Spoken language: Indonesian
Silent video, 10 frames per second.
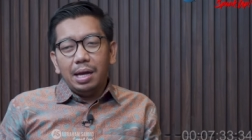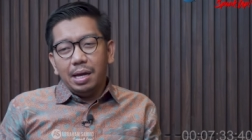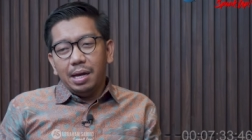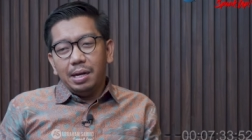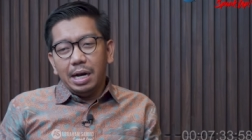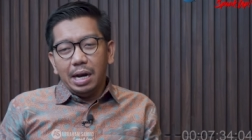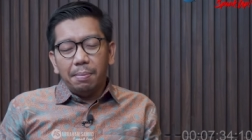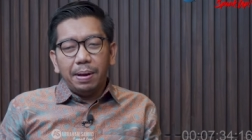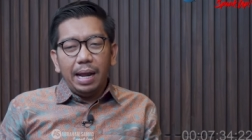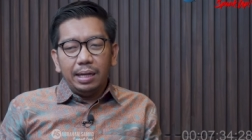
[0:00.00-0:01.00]
Uh, dan
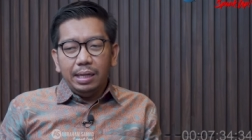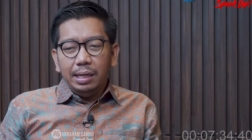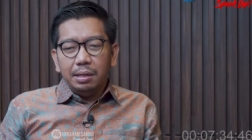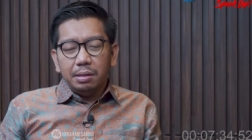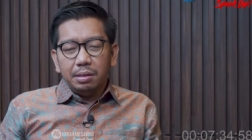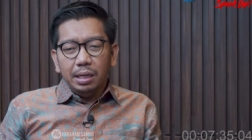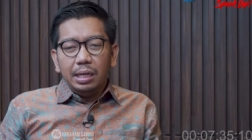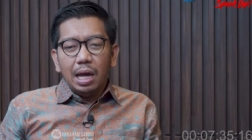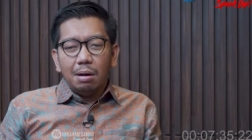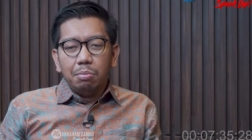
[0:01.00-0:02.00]
apalagi
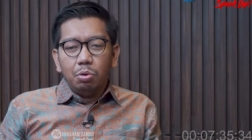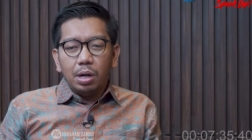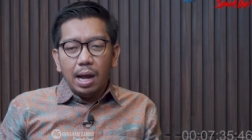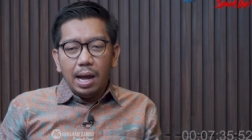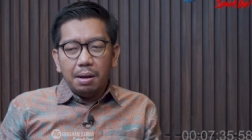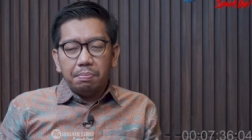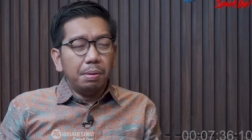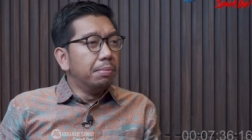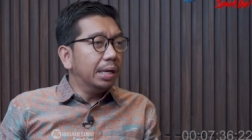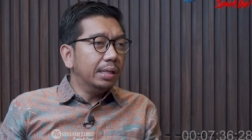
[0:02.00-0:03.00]
tinggal buka
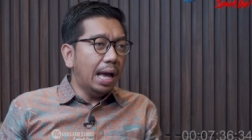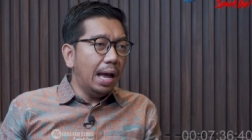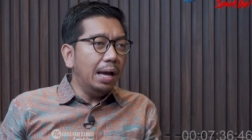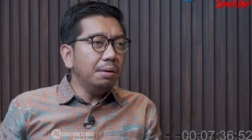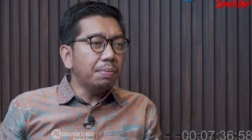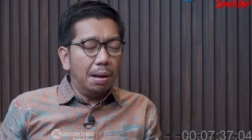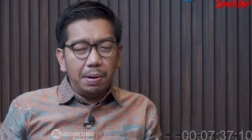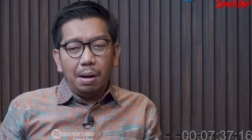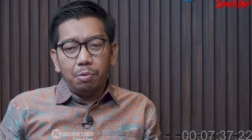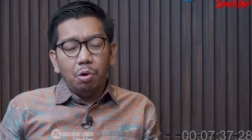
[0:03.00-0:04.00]
pemberitaan, Pak
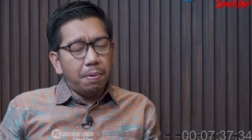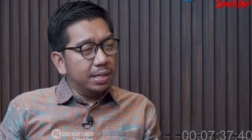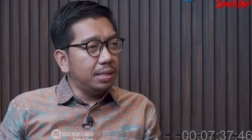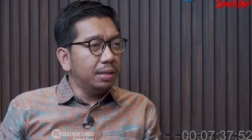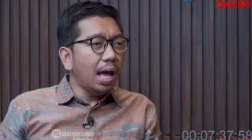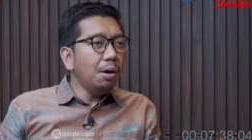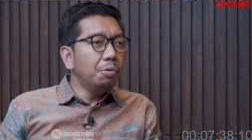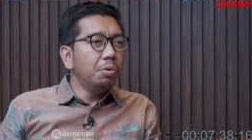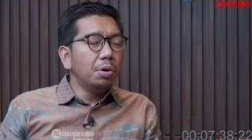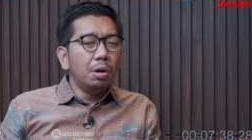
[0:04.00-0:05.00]
Prabowo pasti
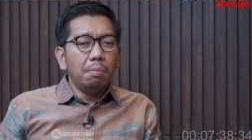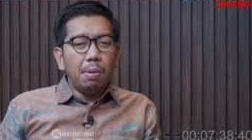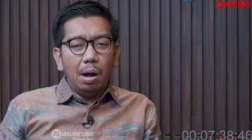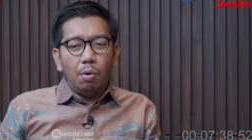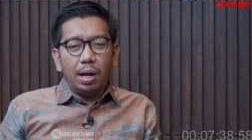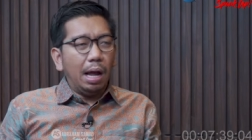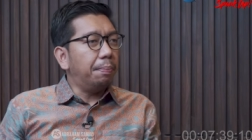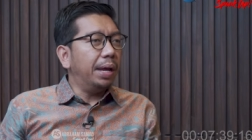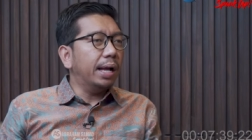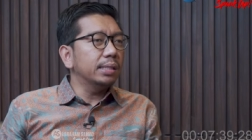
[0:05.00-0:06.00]
tahu bahwa
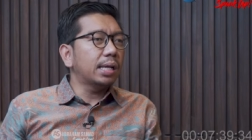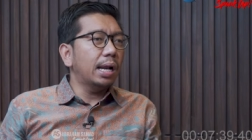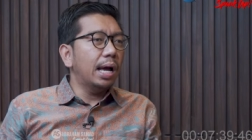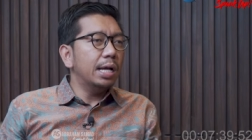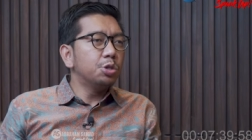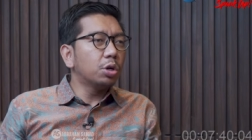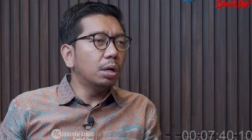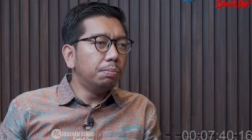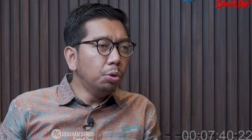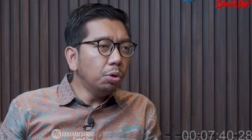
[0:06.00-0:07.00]
KPK sekarang hancur
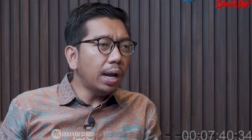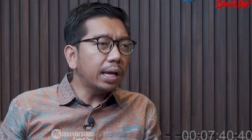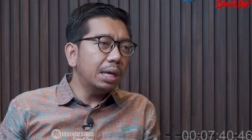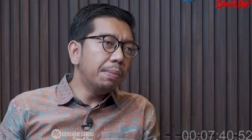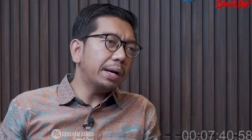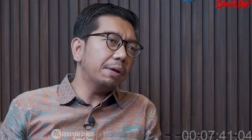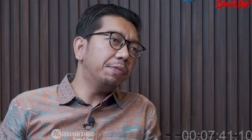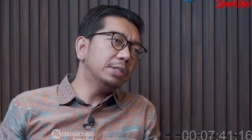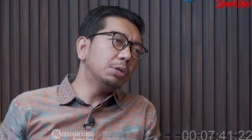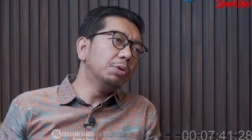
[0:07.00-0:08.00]
lebur akibat
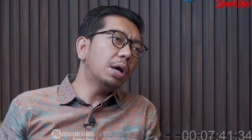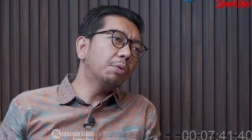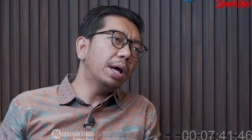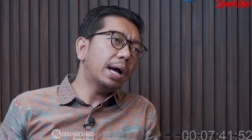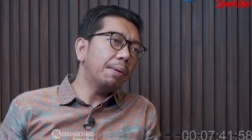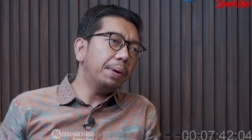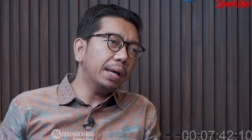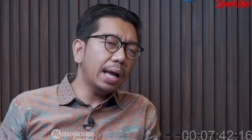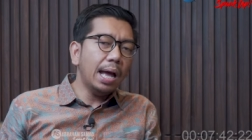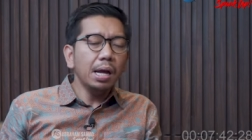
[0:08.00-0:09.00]
revisi Undang-Undang
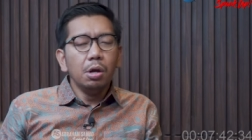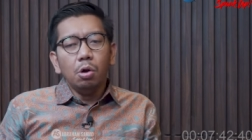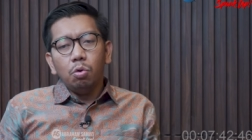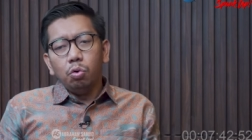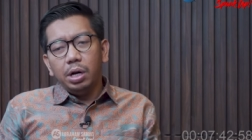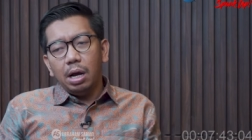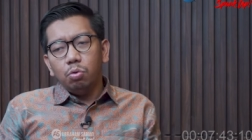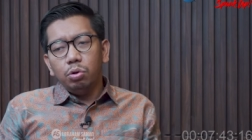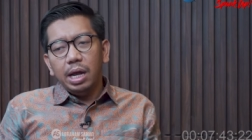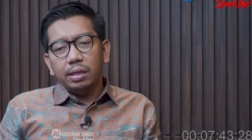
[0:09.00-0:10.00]
KPK,
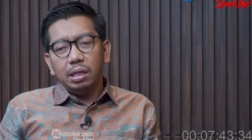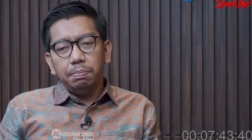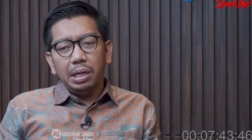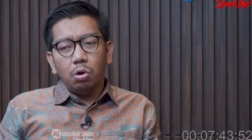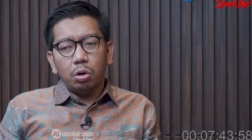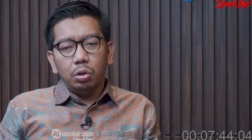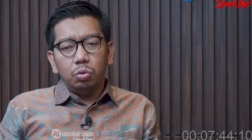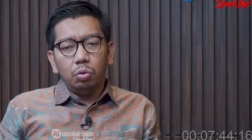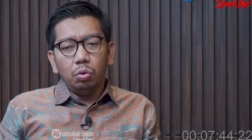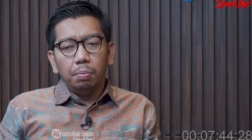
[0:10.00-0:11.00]
Undang-Undang Tipikor
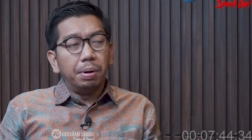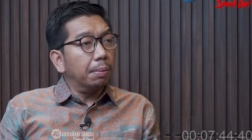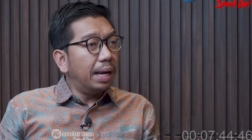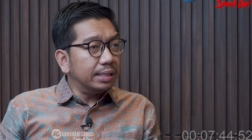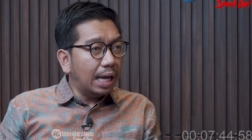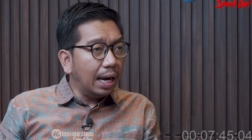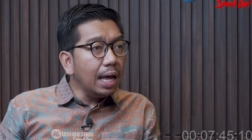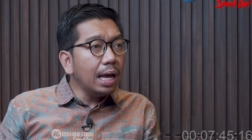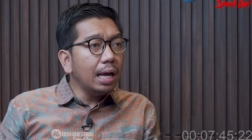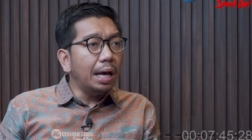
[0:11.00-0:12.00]
itu
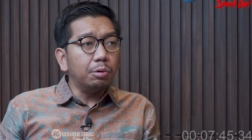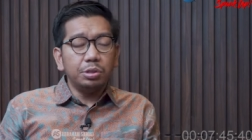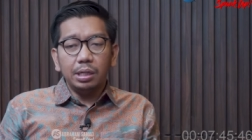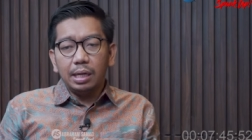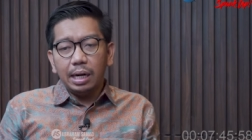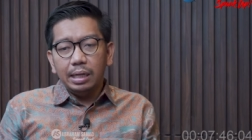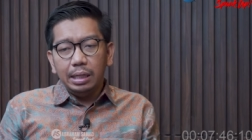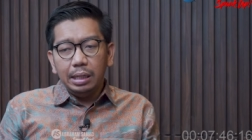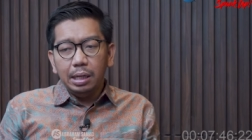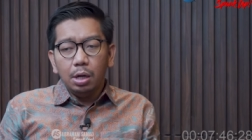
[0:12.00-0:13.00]
bermasalah, okay. harus segera
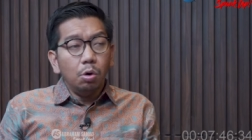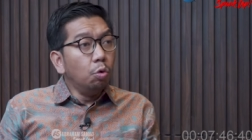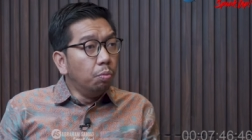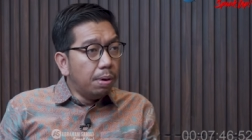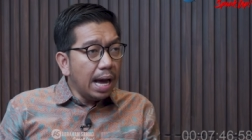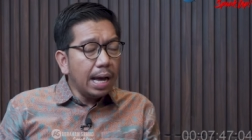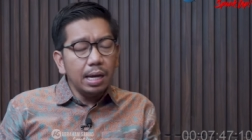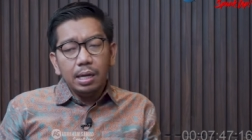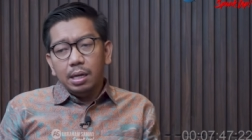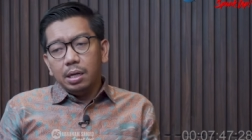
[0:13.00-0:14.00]

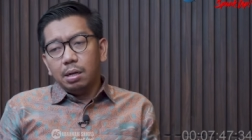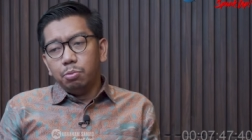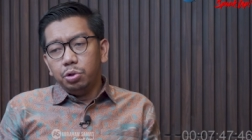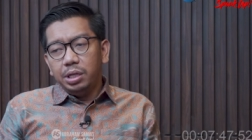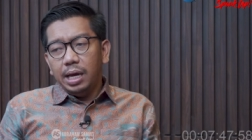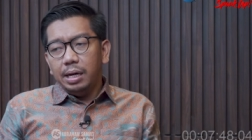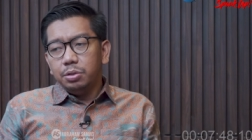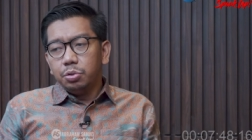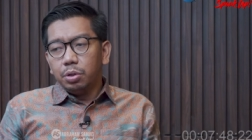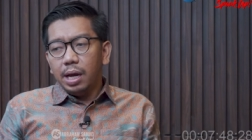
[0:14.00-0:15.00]
diubah.
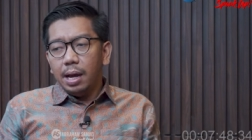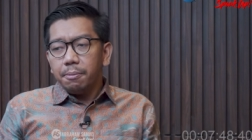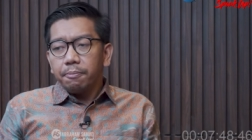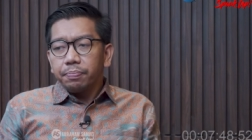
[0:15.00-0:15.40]
Kemudian juga